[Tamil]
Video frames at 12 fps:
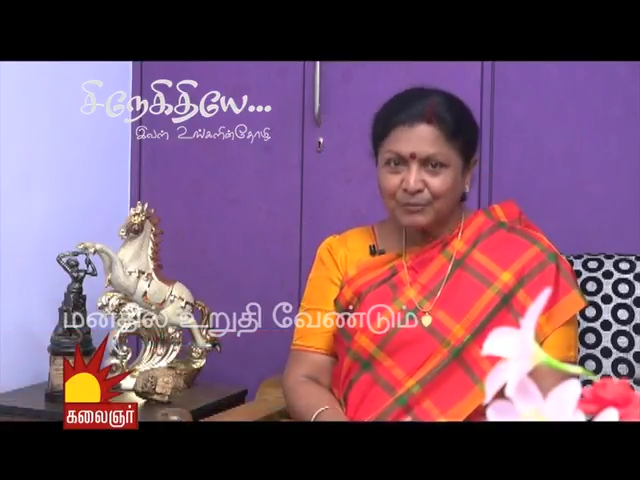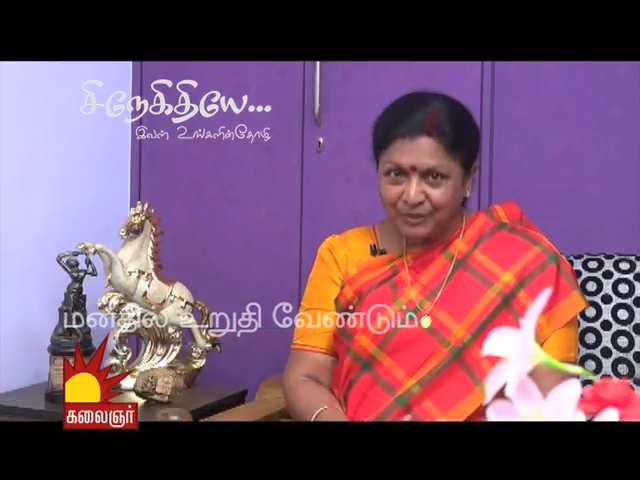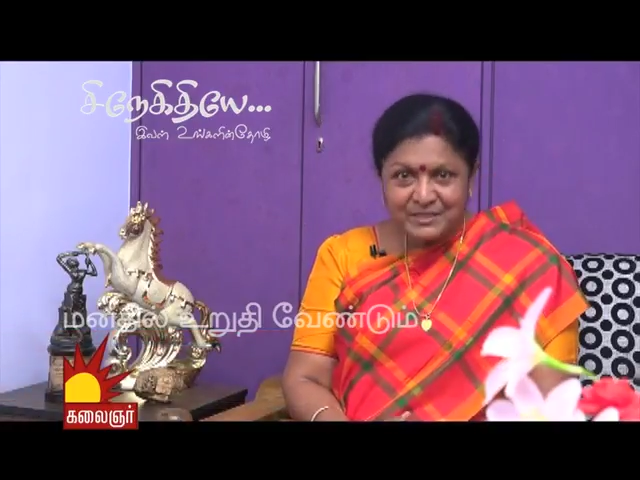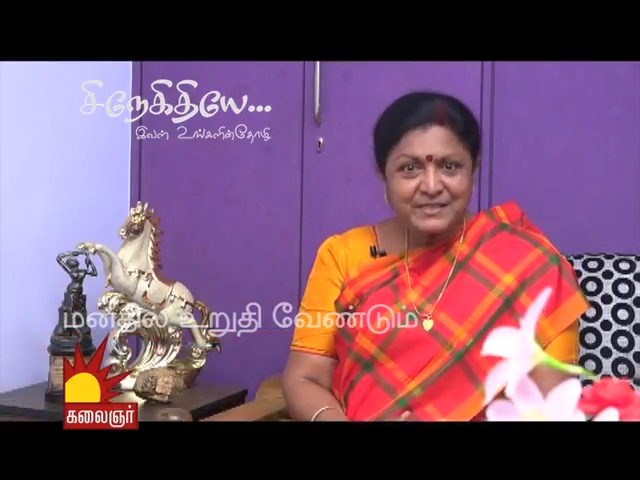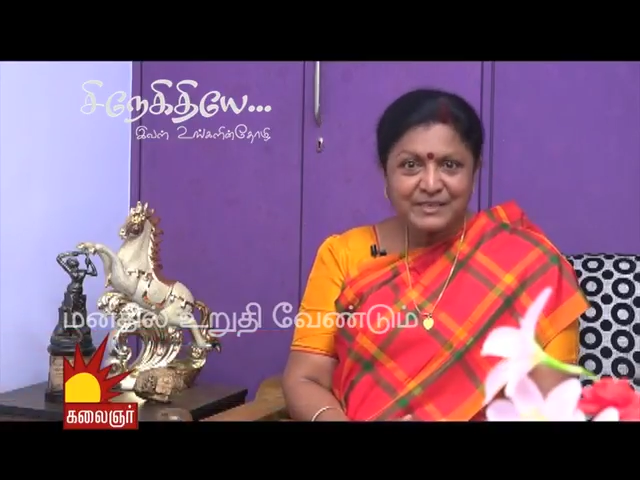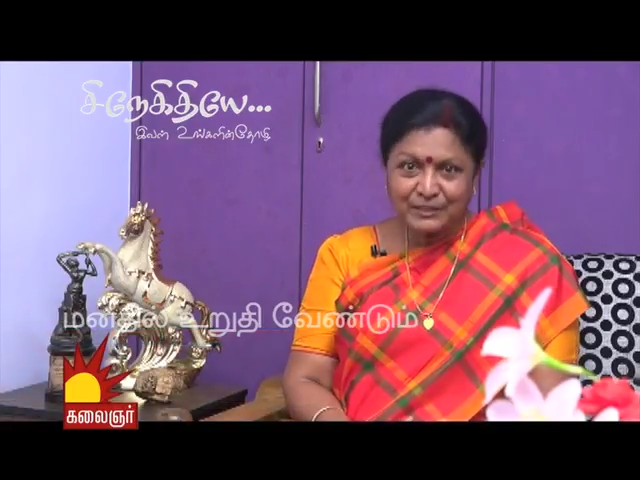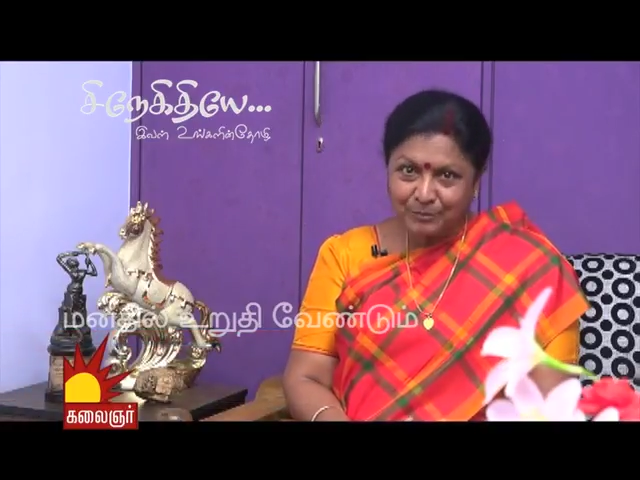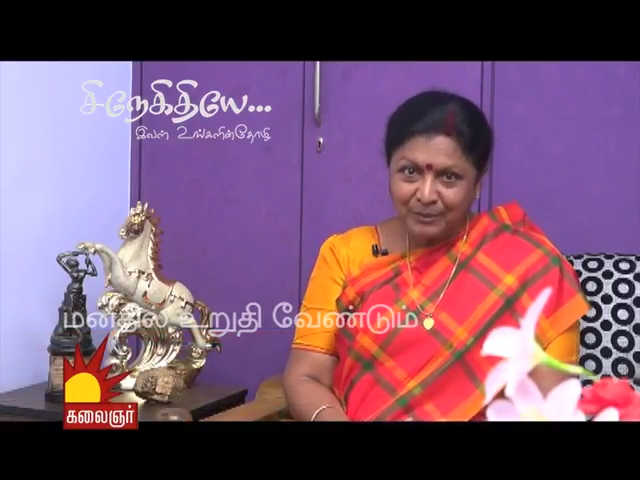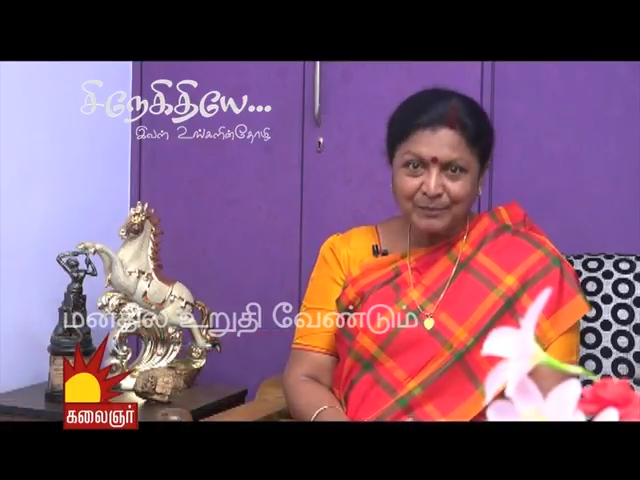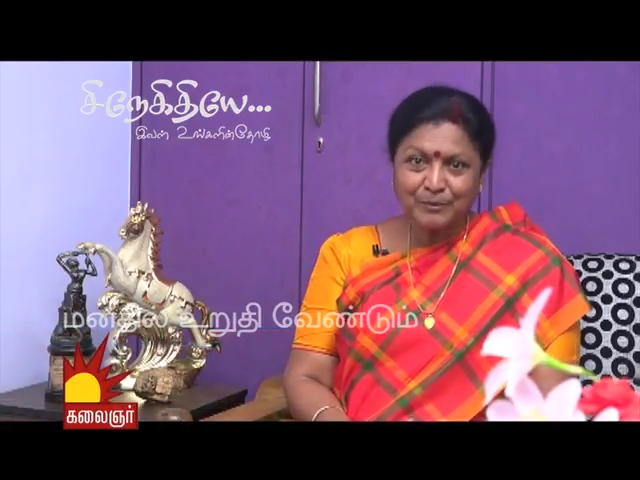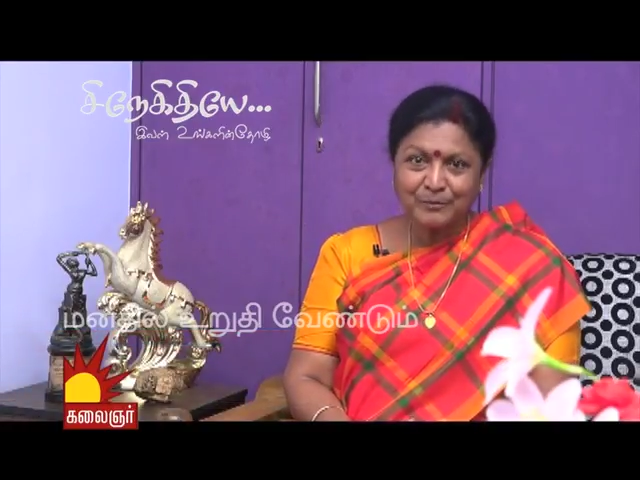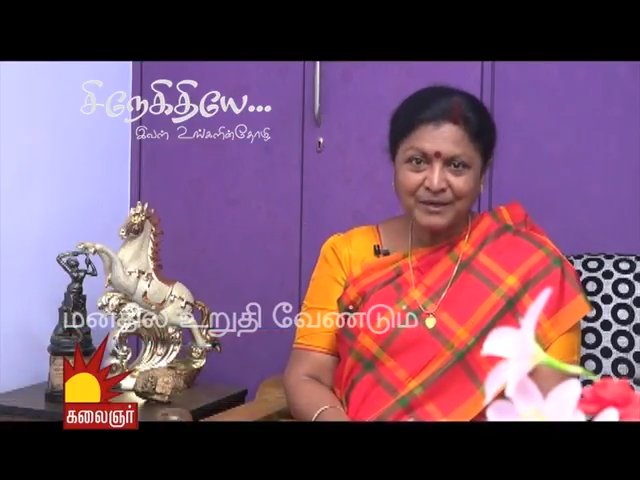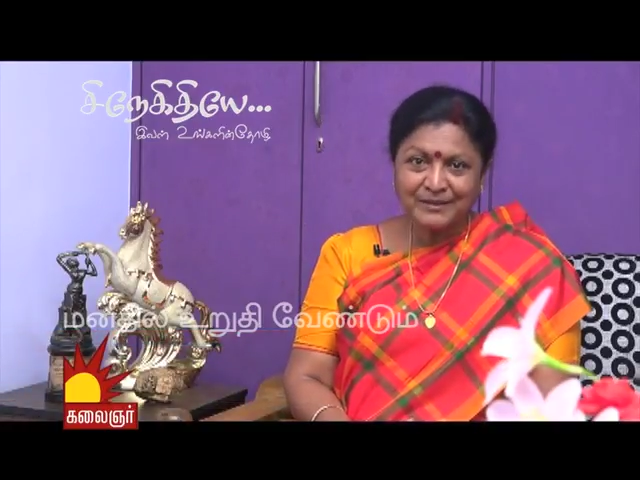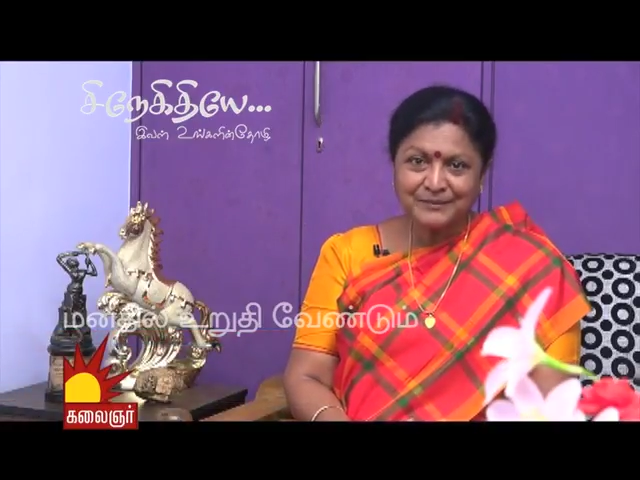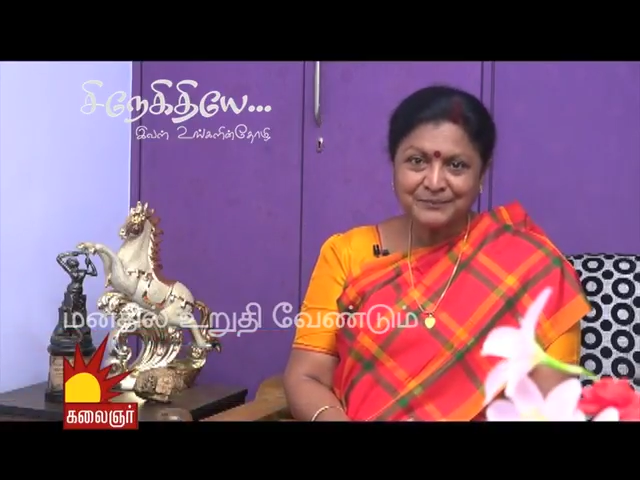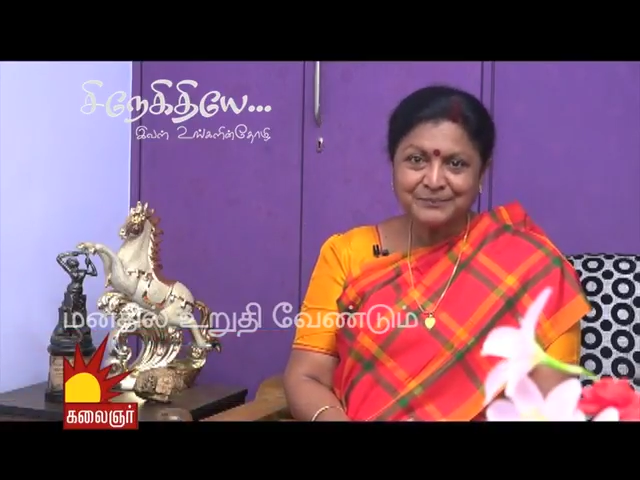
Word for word: முயற்சி செய்து பார்ப்போமா